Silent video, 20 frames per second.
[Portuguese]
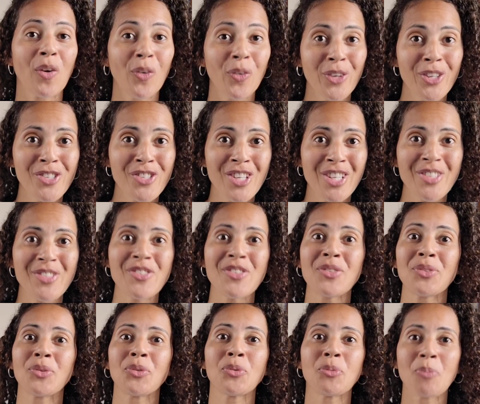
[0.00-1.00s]
Oi gente,
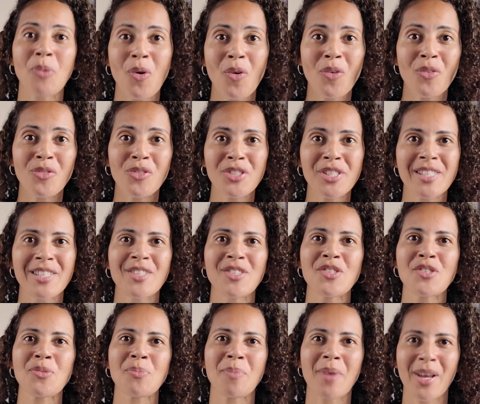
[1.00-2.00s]
tudo bom com
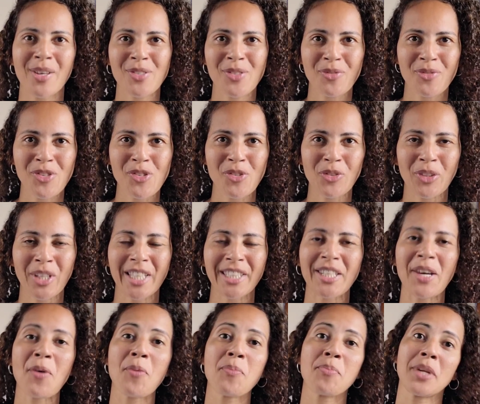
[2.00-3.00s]
vocês? Mais um vídeo no
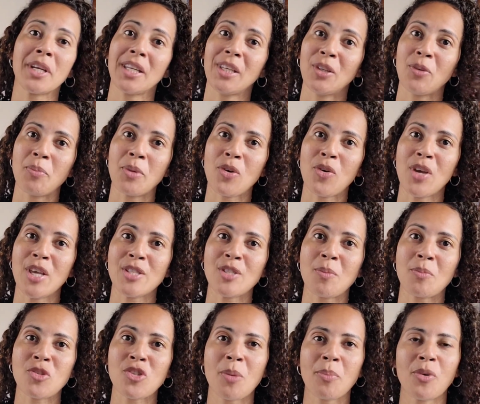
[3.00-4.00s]
canal. Para quem não me conhece,
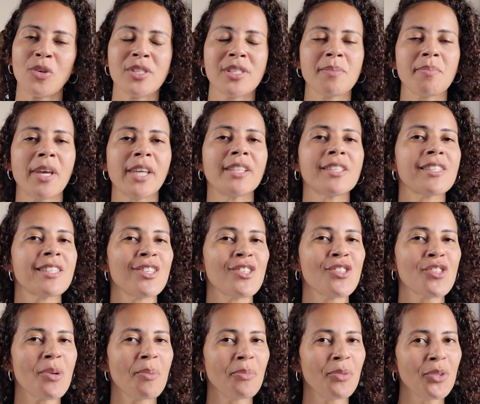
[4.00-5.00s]
eu me chamo Rosemary e
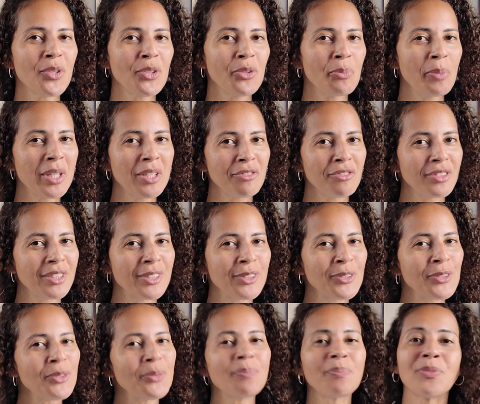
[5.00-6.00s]
seja muito
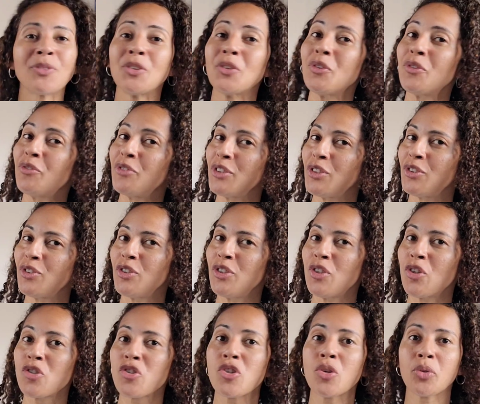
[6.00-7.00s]
bem-vindo. No vídeo
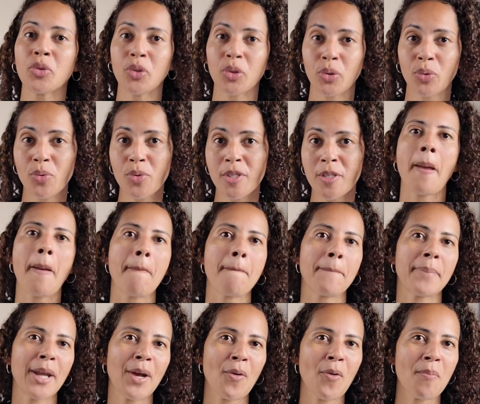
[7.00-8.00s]
de hoje eu trouxe
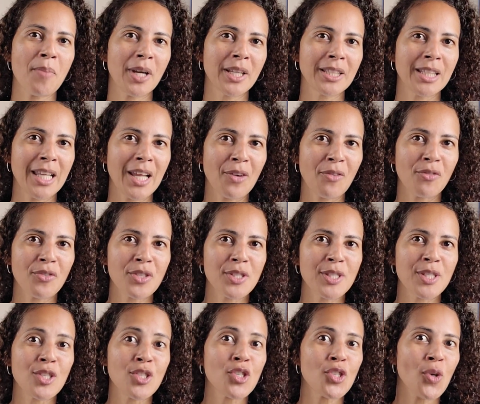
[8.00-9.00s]
para compartilhar com
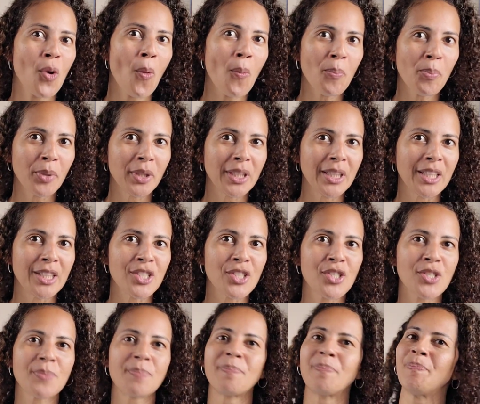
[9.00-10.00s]
vocês
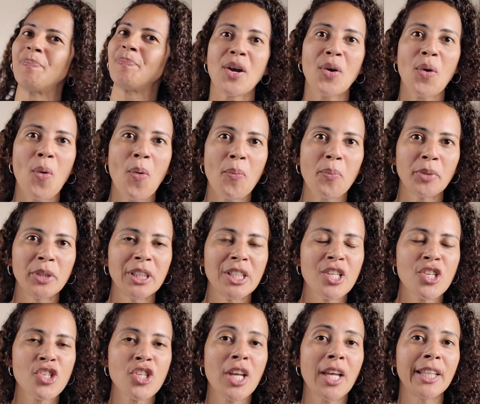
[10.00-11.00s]
comprinhas,
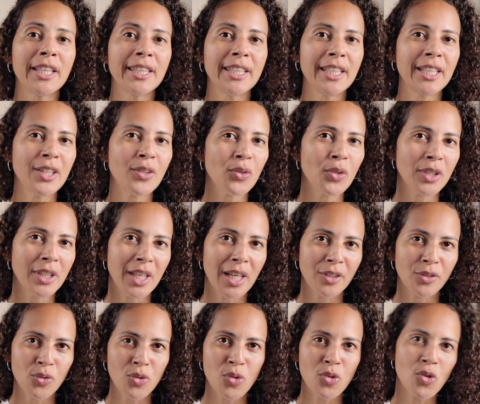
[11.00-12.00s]
comprinhas de
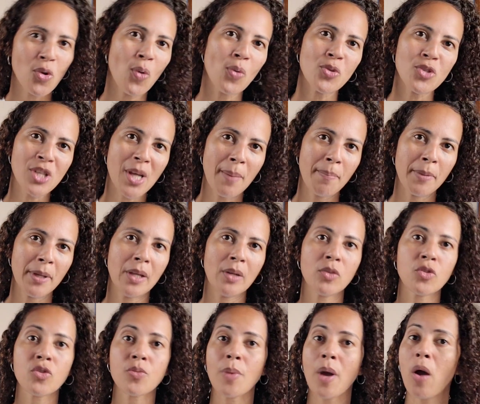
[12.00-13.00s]
cuidados com os
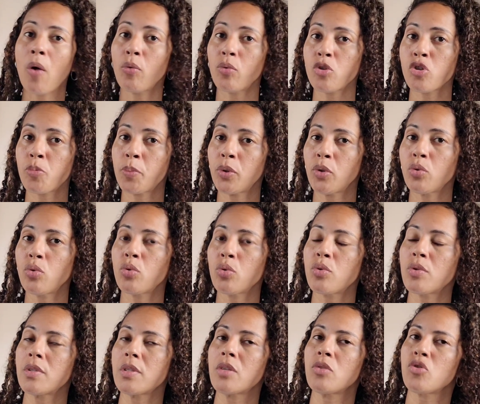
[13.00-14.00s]
cabelos. Alguns
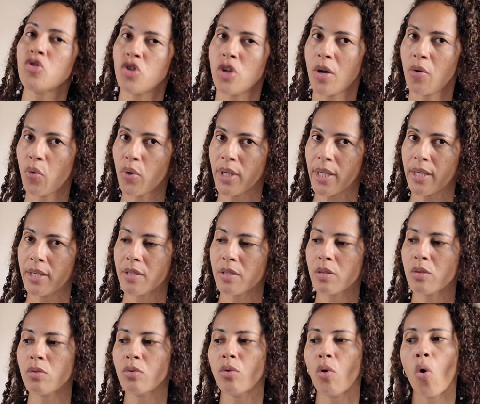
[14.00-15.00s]
produtos eu já
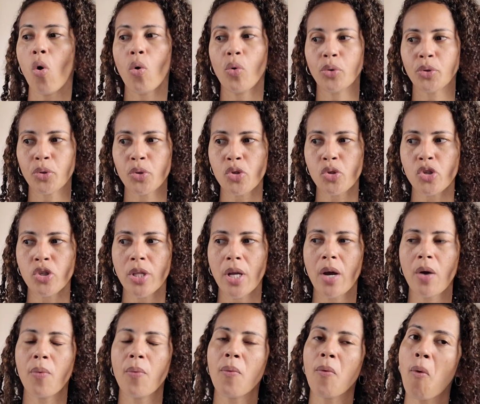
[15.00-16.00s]
conheço, outros
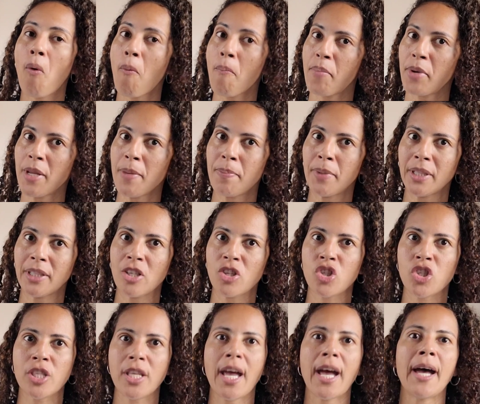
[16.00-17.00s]
não, comprei para
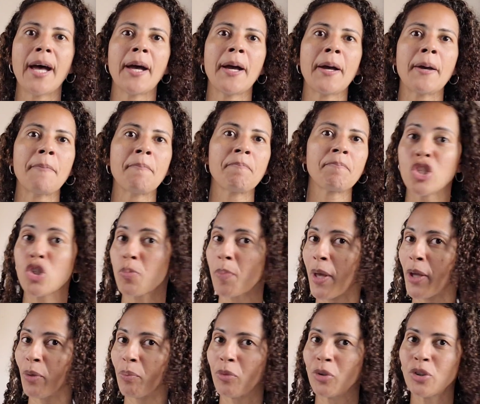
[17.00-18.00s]
testar.
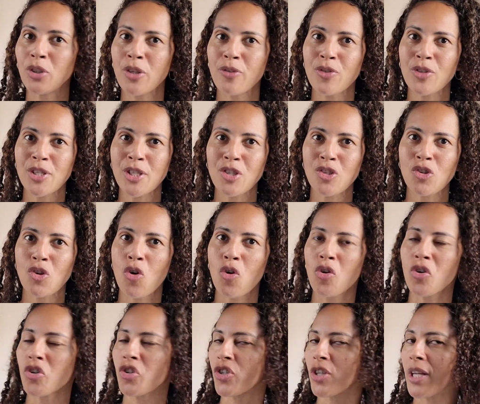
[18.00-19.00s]
Espero muito que vocês
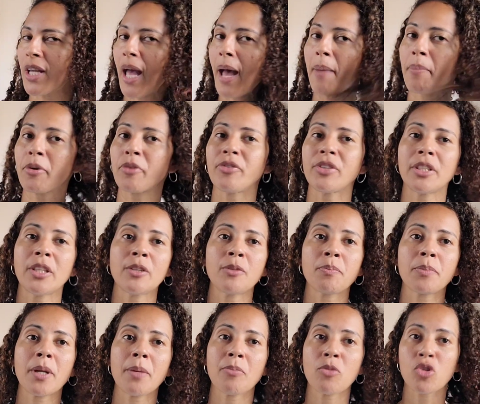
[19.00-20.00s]
gostem, aproveitando
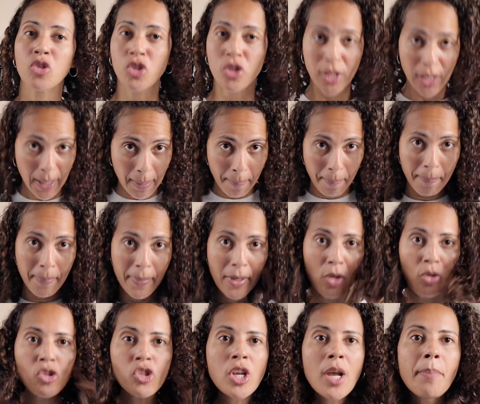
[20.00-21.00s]
para mostrar
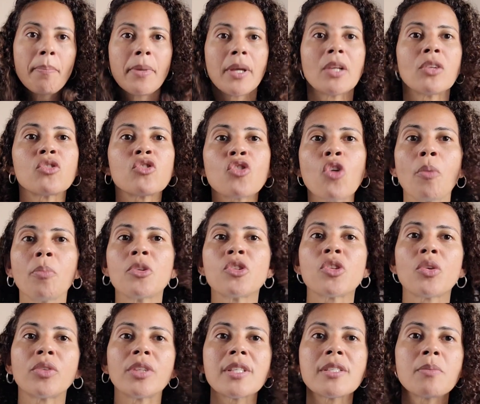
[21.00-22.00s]
meus cabelos como
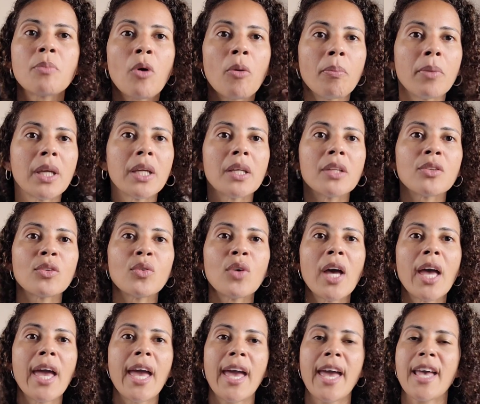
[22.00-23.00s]
estão nesse momento.
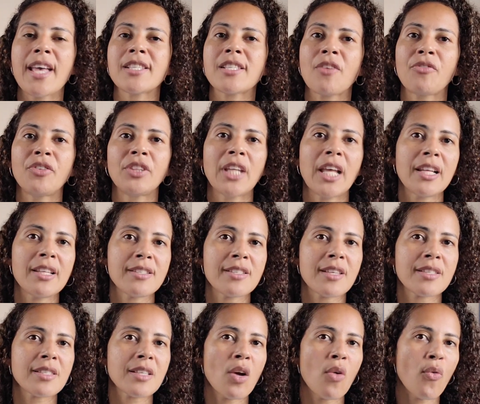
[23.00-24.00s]
Essa
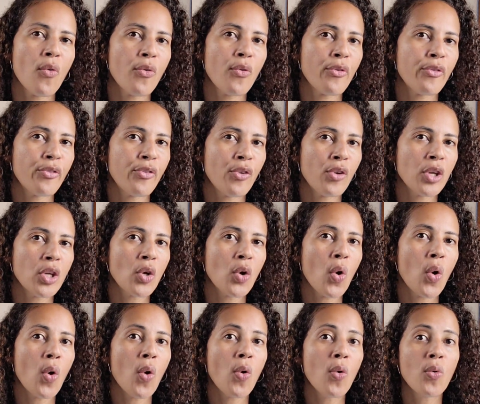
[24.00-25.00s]
finalização foi
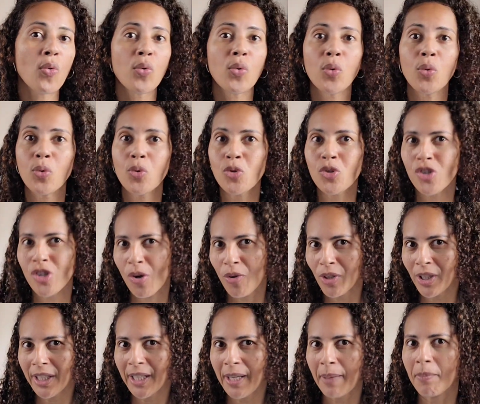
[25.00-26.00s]
com o gel
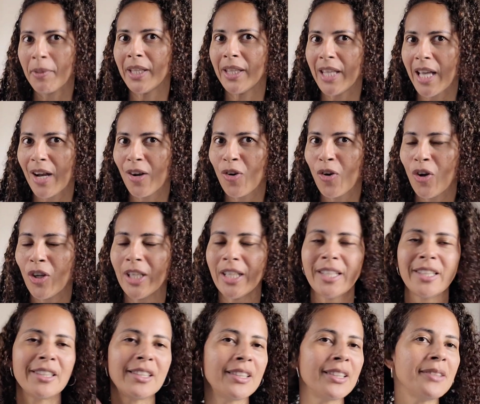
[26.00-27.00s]
creme da
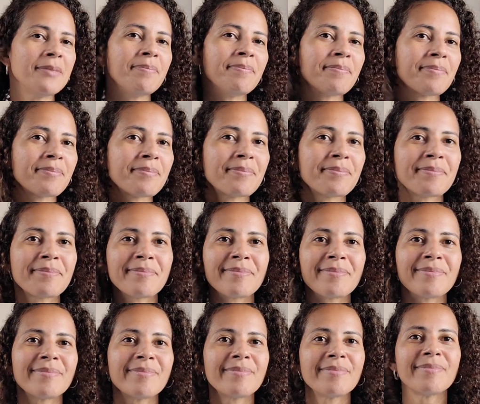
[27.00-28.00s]
Colene,
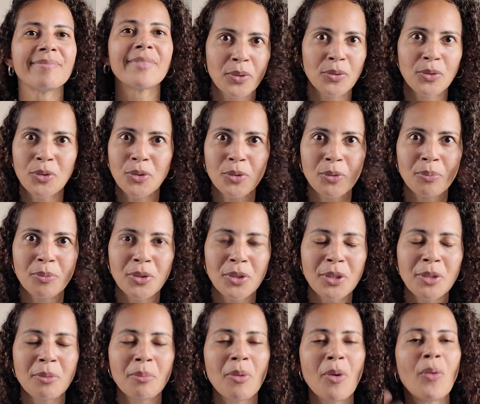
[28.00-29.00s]
produto
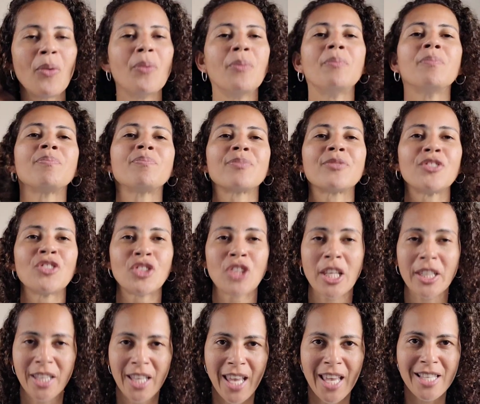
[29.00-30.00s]
muito bom,
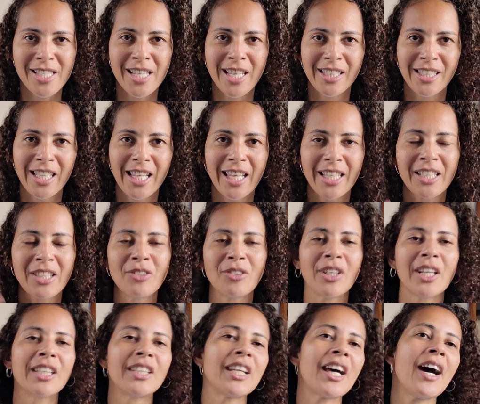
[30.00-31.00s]
já tem resenha dele aqui no
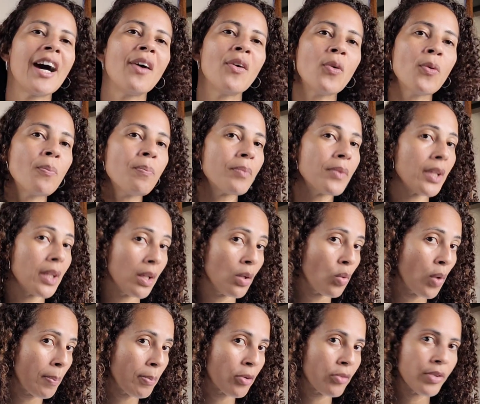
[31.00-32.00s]
canal.
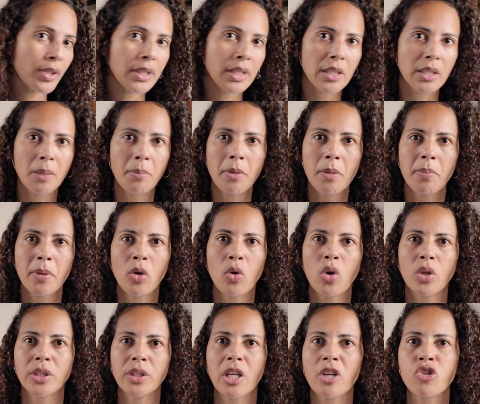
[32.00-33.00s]
Eu aproveitei também para
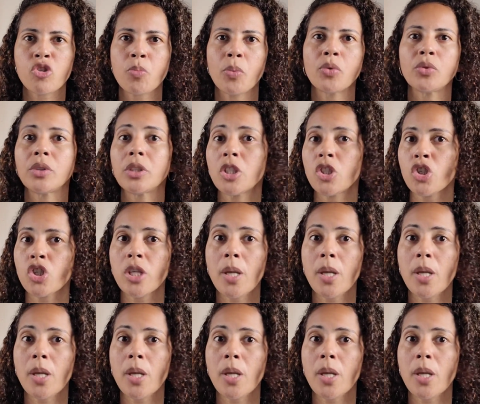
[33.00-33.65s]
cortar as pontinhas.